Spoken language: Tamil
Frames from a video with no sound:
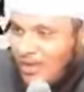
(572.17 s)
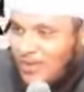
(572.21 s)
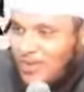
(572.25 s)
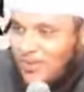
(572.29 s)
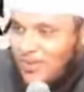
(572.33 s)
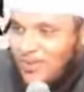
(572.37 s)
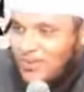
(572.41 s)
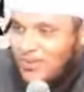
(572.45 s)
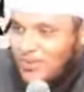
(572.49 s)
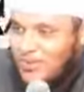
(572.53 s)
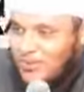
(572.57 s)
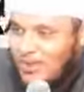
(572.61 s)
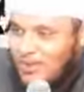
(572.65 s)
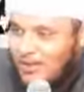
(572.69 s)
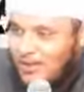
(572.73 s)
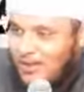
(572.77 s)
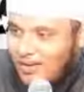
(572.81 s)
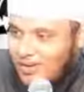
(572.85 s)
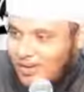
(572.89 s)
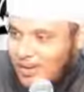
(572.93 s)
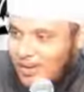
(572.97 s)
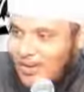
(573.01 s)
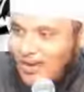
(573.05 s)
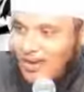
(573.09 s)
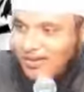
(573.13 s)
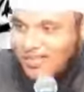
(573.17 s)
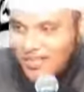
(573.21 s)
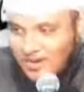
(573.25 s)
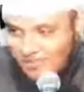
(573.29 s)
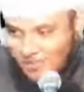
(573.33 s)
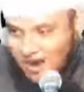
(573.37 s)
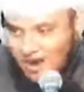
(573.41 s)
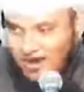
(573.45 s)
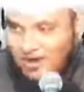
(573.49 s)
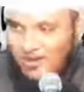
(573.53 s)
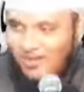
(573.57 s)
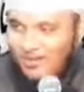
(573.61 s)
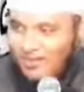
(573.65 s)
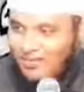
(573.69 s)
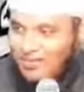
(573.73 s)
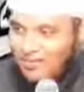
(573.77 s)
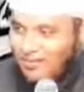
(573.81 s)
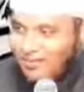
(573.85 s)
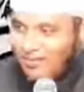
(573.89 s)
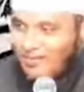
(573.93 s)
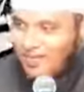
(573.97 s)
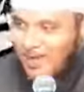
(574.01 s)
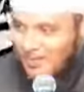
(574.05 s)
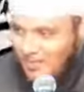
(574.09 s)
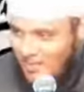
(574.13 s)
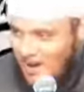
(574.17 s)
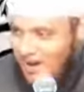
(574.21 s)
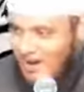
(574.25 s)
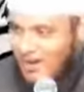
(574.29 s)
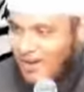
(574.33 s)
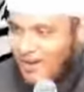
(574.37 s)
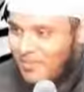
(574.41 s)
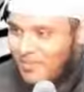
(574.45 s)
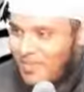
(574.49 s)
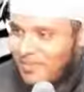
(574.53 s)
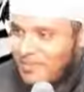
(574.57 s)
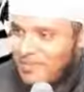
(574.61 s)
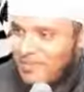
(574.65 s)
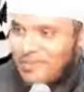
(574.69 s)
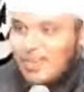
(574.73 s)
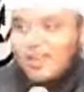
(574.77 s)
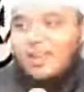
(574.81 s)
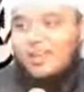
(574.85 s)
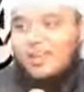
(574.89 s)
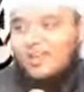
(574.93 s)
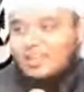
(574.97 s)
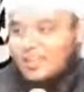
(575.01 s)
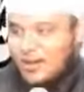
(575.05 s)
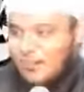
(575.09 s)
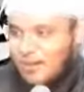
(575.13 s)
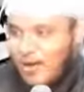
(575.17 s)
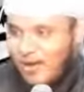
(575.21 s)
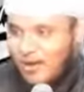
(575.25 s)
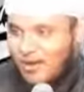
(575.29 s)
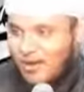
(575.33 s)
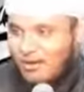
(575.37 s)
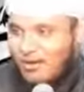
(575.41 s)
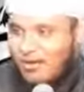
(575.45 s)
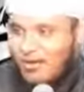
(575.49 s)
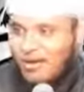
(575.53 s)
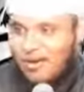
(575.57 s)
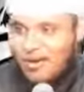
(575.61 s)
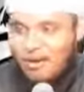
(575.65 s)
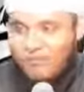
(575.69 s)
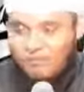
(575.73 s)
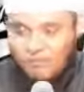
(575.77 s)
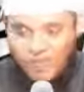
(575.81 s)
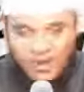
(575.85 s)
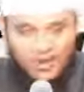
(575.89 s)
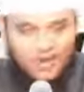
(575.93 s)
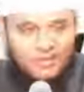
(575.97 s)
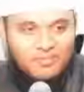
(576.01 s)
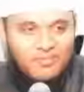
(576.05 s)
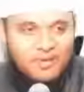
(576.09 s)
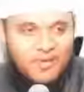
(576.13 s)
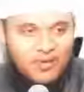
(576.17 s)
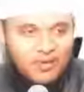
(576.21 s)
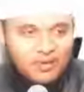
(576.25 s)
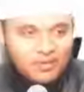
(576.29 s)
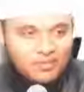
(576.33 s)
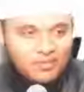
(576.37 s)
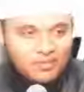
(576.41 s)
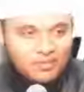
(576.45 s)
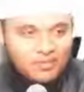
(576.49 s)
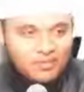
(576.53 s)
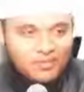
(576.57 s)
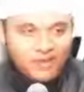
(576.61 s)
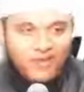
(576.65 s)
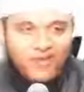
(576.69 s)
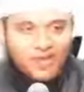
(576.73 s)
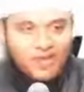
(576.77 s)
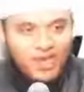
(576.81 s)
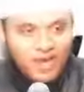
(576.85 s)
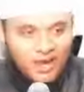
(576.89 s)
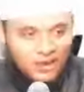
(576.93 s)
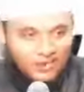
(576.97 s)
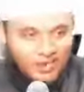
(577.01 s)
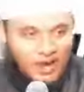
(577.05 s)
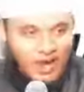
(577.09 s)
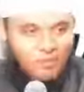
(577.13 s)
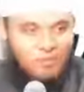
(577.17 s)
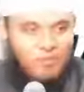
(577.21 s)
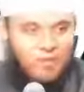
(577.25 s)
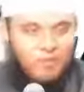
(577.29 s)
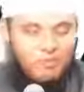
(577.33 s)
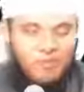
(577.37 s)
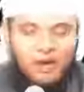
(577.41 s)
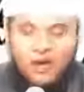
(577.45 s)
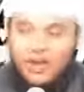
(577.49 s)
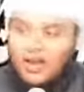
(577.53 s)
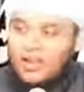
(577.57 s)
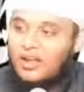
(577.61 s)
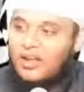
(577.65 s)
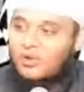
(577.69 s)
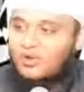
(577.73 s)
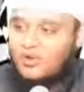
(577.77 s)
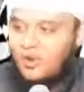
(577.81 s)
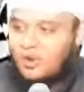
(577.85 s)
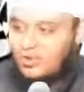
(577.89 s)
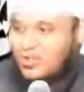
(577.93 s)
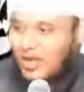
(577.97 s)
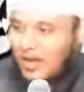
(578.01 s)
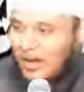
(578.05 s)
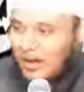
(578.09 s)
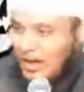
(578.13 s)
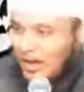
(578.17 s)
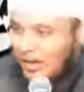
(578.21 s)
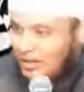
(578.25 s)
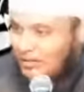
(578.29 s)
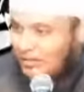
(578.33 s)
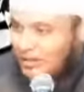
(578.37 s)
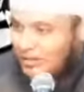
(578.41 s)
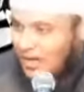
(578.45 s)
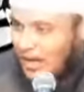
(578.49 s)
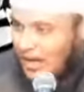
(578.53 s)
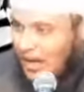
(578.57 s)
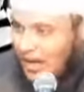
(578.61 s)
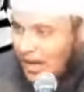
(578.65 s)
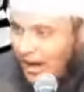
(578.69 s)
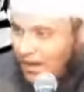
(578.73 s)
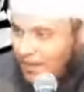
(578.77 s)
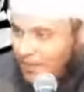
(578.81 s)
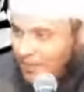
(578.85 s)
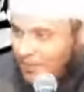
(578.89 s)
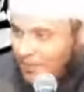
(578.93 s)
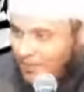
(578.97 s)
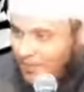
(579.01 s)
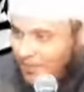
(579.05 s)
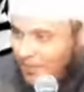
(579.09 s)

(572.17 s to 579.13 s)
அவர் சொன்னார் என் எஜமானன் இருக்க மாதிரி என் எஜமானன் என் கம்பெனி மேனேஜரு எங்கள் வாப்பம்மா எடுக்க சொல்லிட்டாங்க எடுத்து தண்ணா